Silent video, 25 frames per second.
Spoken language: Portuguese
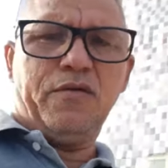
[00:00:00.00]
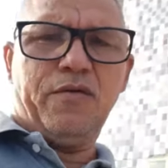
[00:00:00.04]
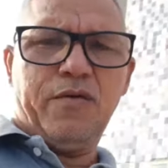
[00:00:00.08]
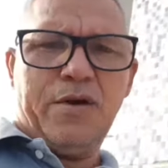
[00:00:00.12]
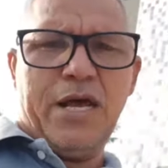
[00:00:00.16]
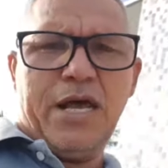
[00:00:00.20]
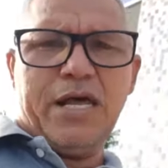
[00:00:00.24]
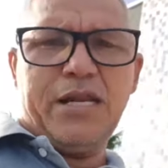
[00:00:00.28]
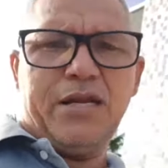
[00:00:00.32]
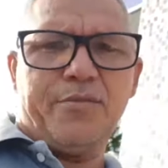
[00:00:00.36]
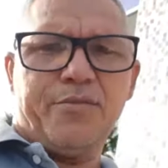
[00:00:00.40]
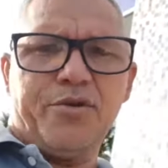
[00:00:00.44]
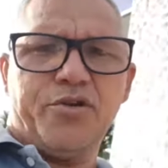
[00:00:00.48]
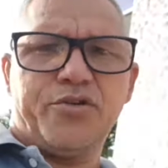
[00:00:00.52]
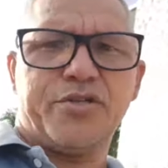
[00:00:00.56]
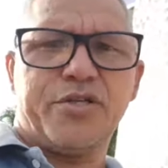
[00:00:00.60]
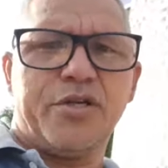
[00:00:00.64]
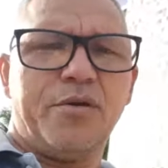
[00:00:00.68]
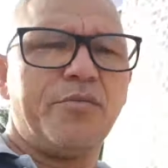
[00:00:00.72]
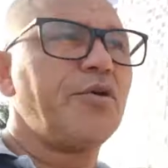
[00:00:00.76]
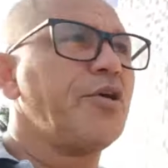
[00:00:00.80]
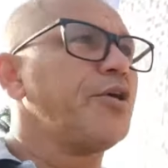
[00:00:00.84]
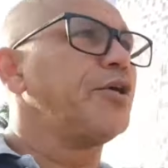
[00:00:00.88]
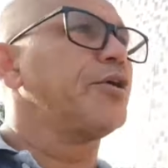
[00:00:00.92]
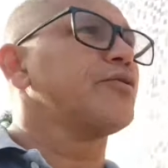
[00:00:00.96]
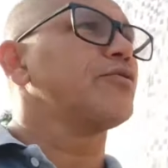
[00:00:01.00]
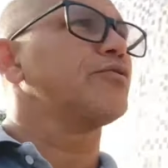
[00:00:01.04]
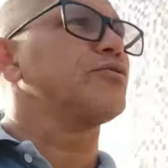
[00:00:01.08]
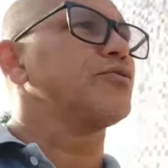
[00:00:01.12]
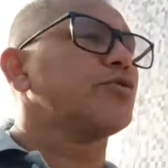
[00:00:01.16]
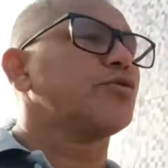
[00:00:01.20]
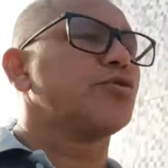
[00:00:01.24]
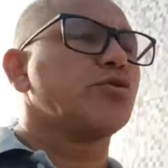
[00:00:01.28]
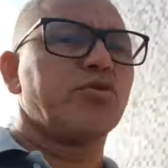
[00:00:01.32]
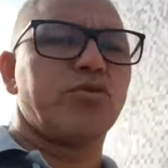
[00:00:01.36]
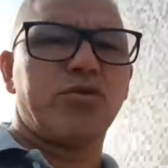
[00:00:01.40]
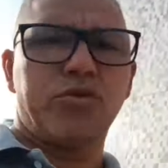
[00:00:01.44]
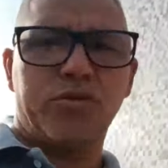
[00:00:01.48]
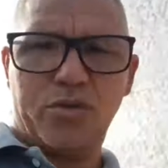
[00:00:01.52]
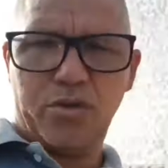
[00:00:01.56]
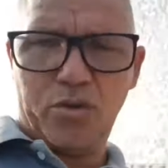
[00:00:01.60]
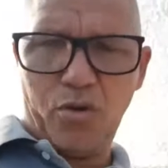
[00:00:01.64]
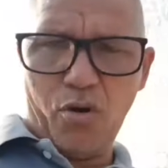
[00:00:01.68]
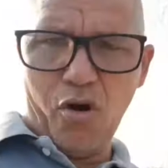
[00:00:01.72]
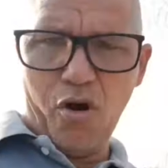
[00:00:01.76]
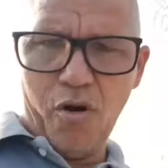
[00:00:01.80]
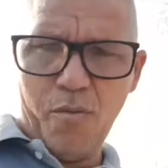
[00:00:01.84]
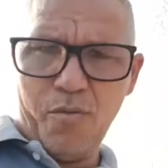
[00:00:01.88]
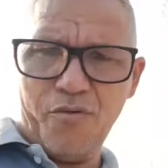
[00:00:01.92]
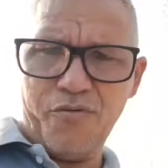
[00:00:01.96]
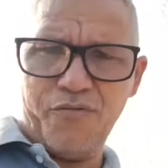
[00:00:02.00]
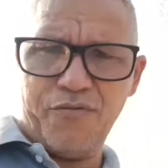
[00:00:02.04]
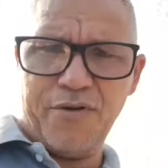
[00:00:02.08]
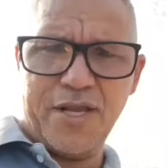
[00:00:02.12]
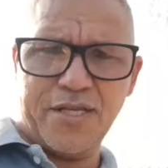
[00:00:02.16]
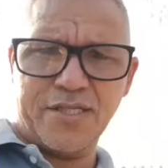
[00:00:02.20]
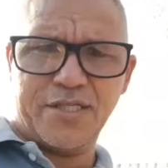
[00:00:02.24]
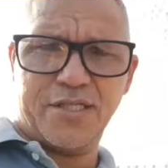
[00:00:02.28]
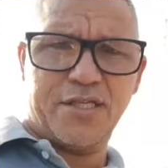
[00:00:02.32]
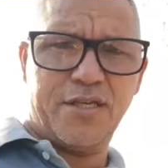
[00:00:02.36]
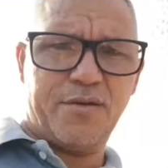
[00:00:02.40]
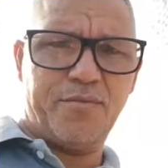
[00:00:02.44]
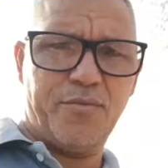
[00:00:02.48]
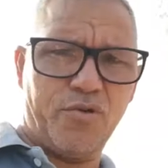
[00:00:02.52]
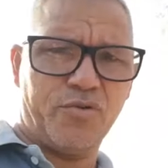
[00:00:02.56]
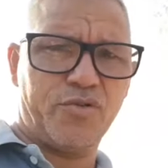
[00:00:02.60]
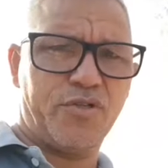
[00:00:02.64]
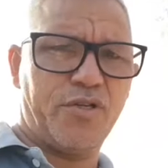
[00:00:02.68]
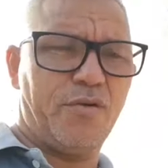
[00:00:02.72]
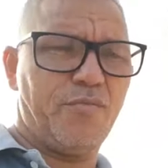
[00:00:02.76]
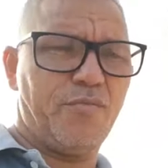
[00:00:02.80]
Fala, meus amigos. Como fazer, meus